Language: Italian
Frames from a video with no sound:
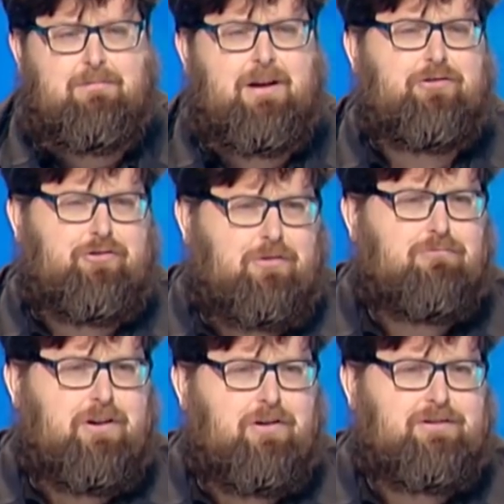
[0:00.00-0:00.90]
Mi piacciono
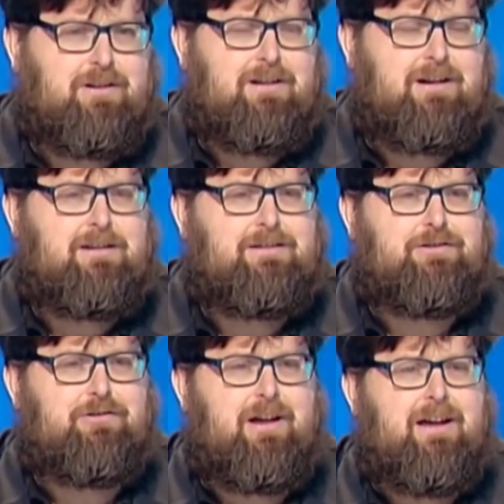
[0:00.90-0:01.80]
alcune cose della
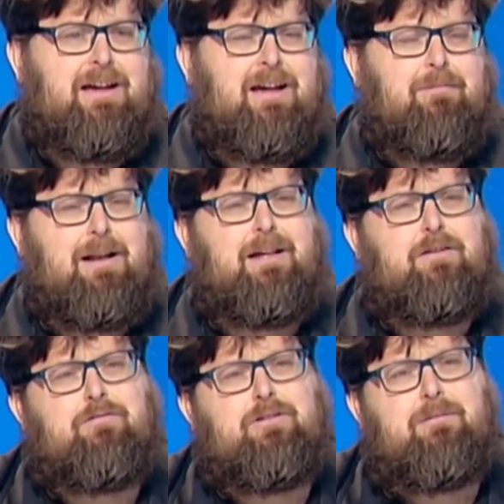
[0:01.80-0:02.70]
tradizione, ma il
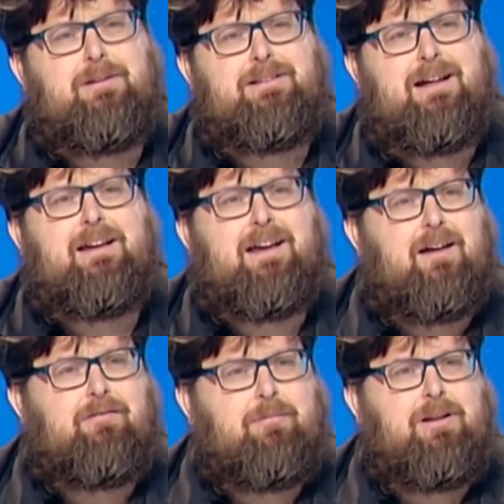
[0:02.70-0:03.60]
dato fondamentale è che
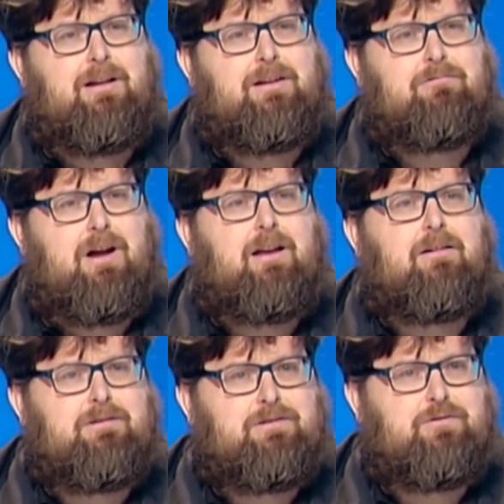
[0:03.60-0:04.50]
la famiglia naturale
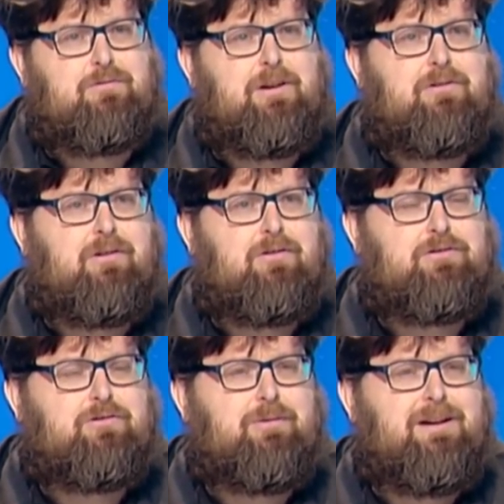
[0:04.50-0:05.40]
in questo momento nel
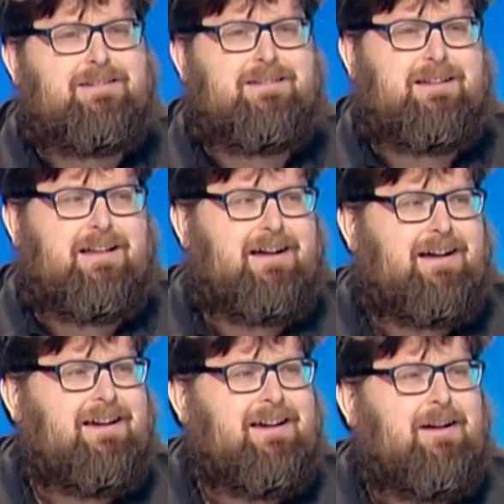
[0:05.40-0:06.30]
nostro paese è
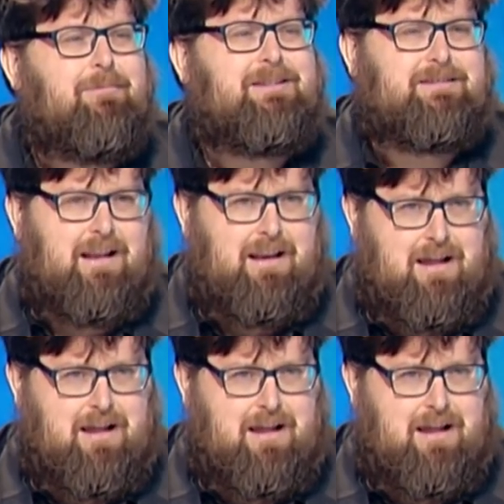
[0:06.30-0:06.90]
stata messa